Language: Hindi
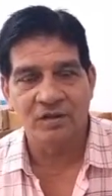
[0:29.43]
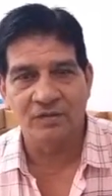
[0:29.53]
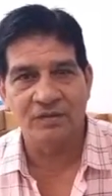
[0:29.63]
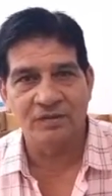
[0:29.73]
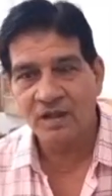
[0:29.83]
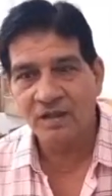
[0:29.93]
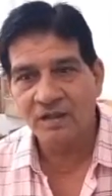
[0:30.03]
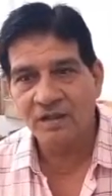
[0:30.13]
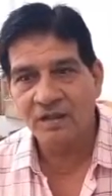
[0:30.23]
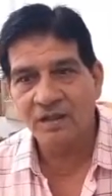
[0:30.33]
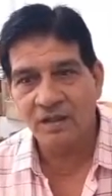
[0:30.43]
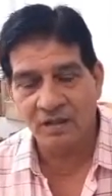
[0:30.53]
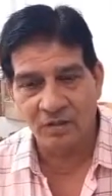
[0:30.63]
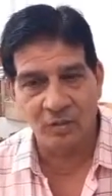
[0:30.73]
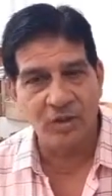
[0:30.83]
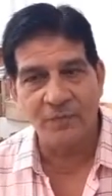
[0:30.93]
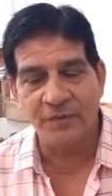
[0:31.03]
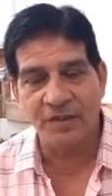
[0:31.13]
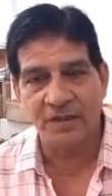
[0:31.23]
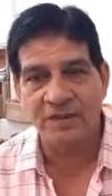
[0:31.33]
और रंग आने वाला है होली
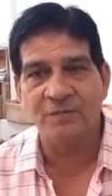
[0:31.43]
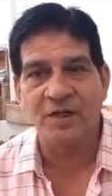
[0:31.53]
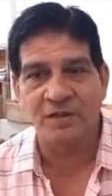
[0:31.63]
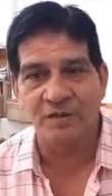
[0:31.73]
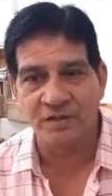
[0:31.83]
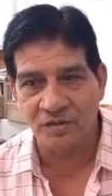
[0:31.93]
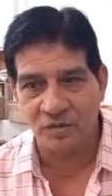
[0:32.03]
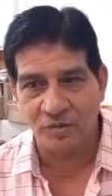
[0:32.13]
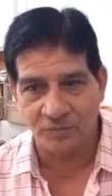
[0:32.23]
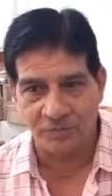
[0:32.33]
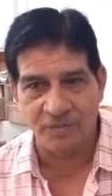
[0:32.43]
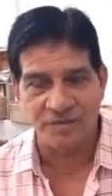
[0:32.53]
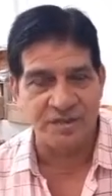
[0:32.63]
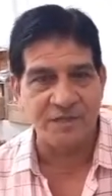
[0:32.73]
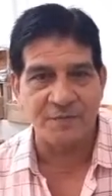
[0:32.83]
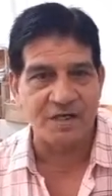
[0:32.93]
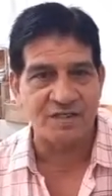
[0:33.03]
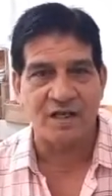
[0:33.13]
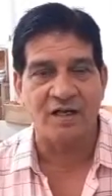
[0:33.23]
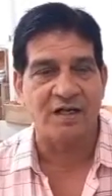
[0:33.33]
पे इस बार जो सीज
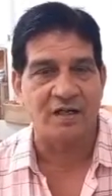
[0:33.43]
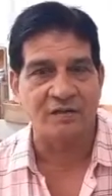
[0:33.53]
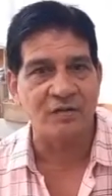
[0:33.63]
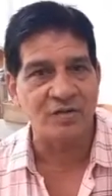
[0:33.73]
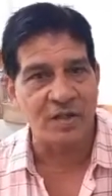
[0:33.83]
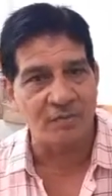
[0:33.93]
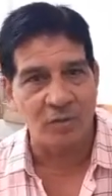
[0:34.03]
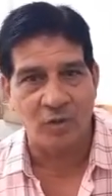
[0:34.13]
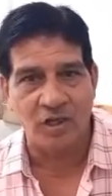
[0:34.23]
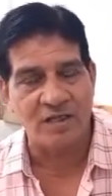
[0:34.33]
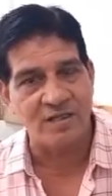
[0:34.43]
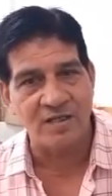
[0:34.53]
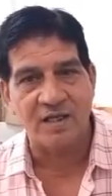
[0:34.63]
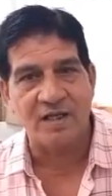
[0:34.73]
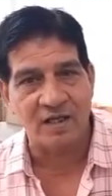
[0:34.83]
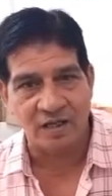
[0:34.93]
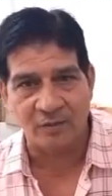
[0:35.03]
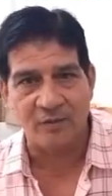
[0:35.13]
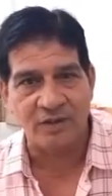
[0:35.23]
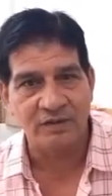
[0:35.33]
स्पायर सिलेंडर आते हैं उस टाइप के गुलाल के सिलेंडर
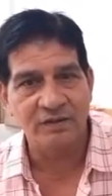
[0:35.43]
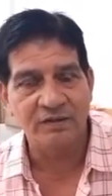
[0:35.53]
आए हुए हैं